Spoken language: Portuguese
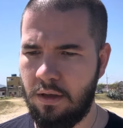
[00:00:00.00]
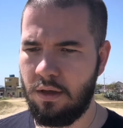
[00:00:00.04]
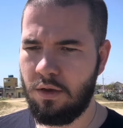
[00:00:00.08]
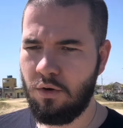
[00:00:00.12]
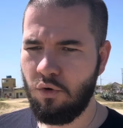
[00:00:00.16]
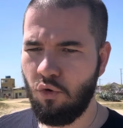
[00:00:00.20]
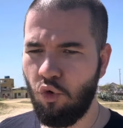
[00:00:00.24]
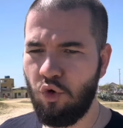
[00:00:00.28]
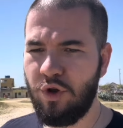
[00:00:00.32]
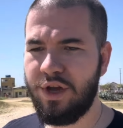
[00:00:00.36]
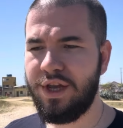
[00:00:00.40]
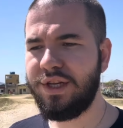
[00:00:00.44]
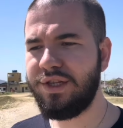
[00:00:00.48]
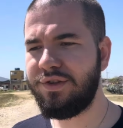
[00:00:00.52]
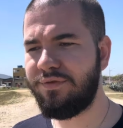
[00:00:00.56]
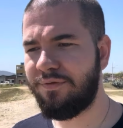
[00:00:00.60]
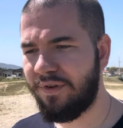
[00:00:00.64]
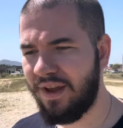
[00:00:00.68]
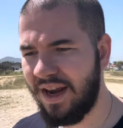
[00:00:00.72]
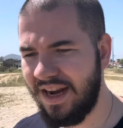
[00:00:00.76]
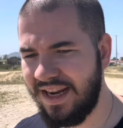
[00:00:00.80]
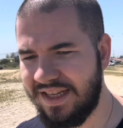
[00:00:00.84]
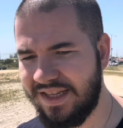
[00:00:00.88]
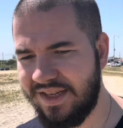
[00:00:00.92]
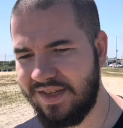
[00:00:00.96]
O que
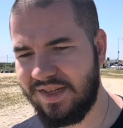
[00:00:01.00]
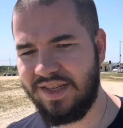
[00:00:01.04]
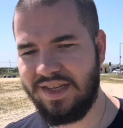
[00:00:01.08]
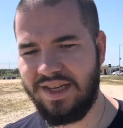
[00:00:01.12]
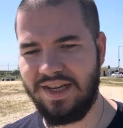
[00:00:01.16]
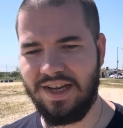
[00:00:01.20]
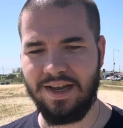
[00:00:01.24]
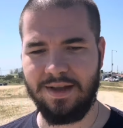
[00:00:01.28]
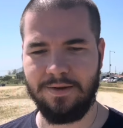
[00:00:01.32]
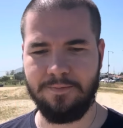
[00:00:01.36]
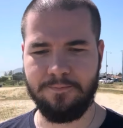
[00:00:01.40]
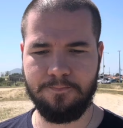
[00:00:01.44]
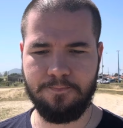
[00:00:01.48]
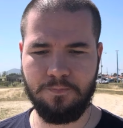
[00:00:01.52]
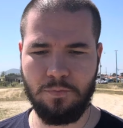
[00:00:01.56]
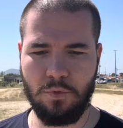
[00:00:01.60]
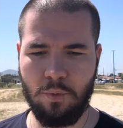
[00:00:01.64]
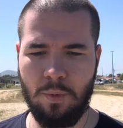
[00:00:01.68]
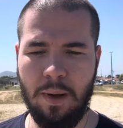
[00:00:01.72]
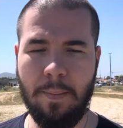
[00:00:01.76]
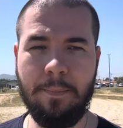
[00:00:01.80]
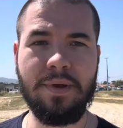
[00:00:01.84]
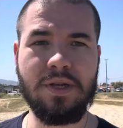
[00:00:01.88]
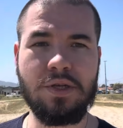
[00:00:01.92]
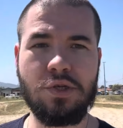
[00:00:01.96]
diferencia
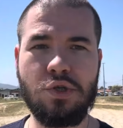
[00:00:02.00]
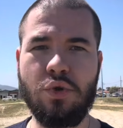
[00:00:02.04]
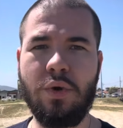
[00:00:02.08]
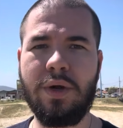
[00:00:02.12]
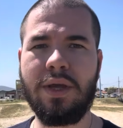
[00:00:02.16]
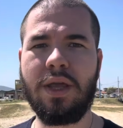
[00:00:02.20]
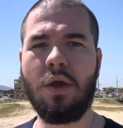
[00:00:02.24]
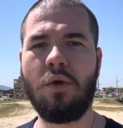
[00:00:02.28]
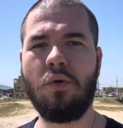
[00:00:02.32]
uma pessoa que